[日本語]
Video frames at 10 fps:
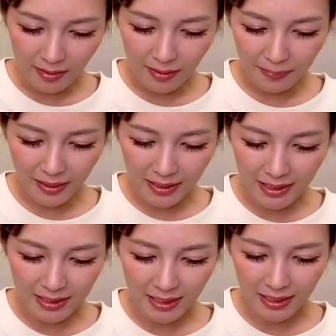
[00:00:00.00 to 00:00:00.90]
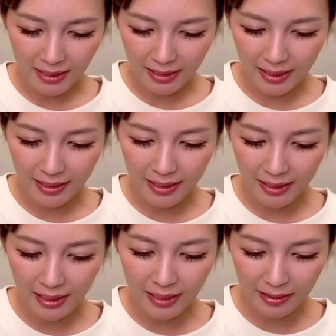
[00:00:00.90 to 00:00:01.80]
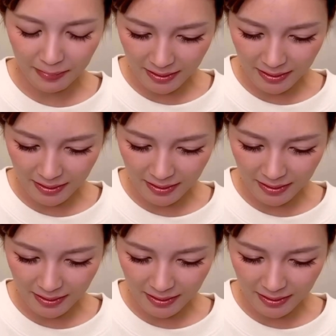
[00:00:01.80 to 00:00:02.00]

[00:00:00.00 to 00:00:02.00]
バカにされた経験があります。